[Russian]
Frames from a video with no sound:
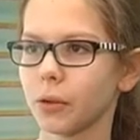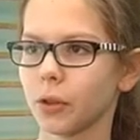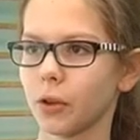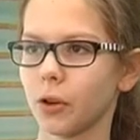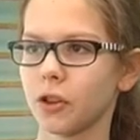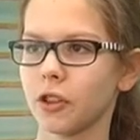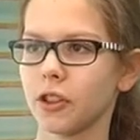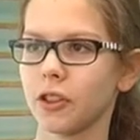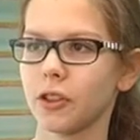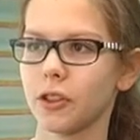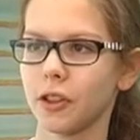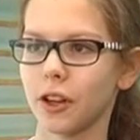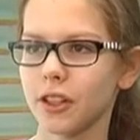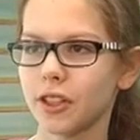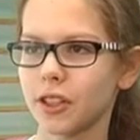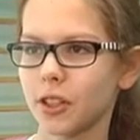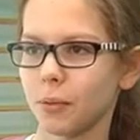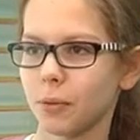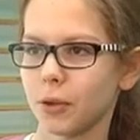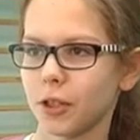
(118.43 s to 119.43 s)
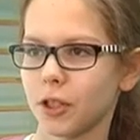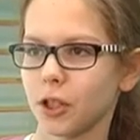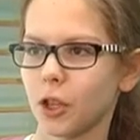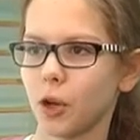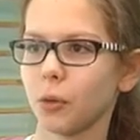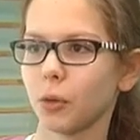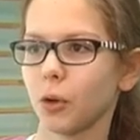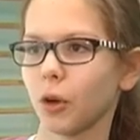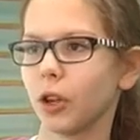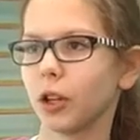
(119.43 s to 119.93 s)
все очень интересно,
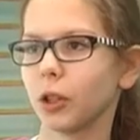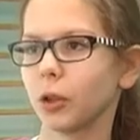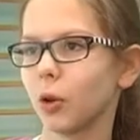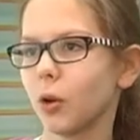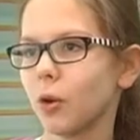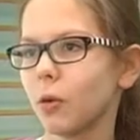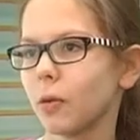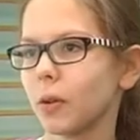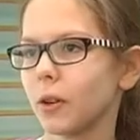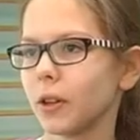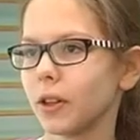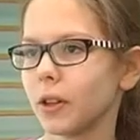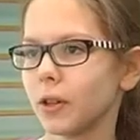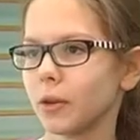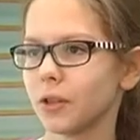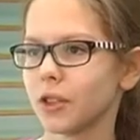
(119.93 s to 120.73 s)
познаем много нового и